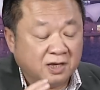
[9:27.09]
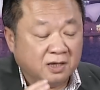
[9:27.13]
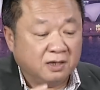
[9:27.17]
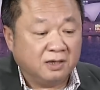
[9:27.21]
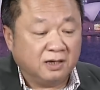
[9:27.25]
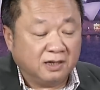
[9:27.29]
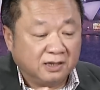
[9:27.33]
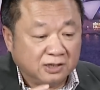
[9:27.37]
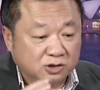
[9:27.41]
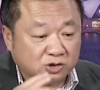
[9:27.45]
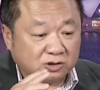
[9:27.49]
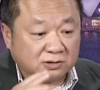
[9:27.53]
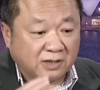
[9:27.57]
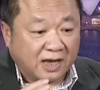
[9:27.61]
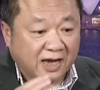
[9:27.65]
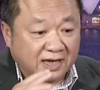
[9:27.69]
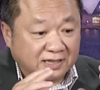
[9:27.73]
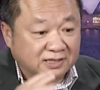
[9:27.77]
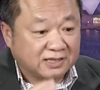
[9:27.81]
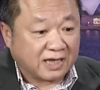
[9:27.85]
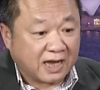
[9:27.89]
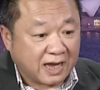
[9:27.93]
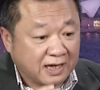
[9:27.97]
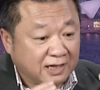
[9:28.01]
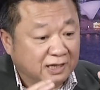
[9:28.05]
những cái tài
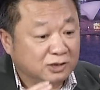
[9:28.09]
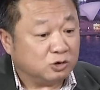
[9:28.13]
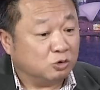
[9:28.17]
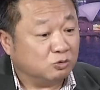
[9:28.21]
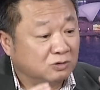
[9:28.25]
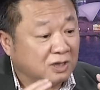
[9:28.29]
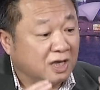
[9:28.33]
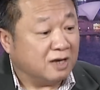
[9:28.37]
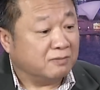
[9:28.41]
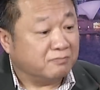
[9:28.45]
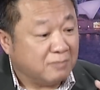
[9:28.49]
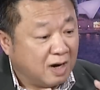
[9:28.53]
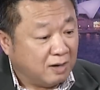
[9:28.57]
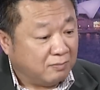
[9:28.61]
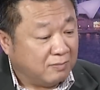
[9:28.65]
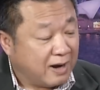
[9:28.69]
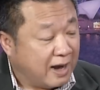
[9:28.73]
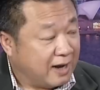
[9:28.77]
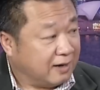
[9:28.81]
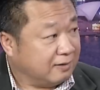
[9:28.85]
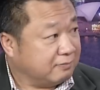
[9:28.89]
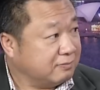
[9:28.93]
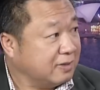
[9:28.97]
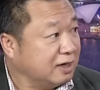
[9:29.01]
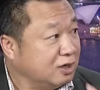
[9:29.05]
sản cái số tiền mất
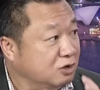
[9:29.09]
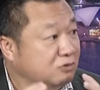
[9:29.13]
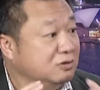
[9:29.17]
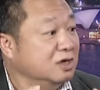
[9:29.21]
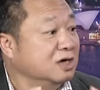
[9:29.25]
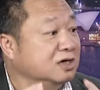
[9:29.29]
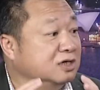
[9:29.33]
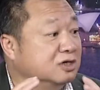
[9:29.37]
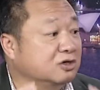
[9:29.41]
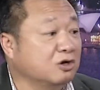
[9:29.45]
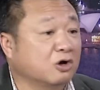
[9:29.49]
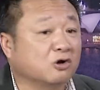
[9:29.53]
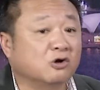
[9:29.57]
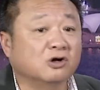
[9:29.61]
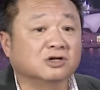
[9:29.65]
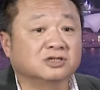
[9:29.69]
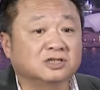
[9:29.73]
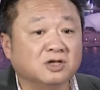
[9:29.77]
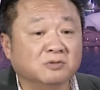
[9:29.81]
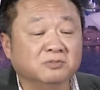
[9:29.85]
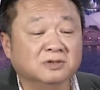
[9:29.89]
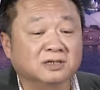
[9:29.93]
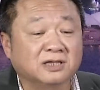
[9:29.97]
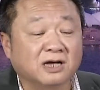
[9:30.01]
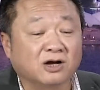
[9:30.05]
mát mà nếu như người đó còn
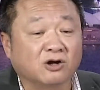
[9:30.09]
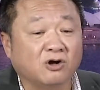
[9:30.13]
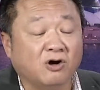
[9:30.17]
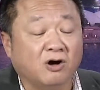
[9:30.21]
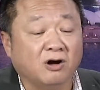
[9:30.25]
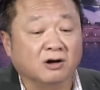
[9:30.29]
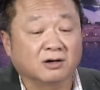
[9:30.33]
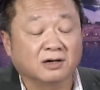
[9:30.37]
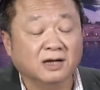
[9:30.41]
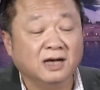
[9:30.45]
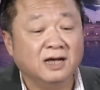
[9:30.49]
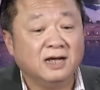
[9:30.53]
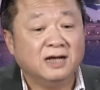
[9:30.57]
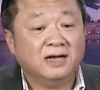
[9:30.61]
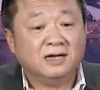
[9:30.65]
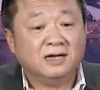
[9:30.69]
sống người ta còn đó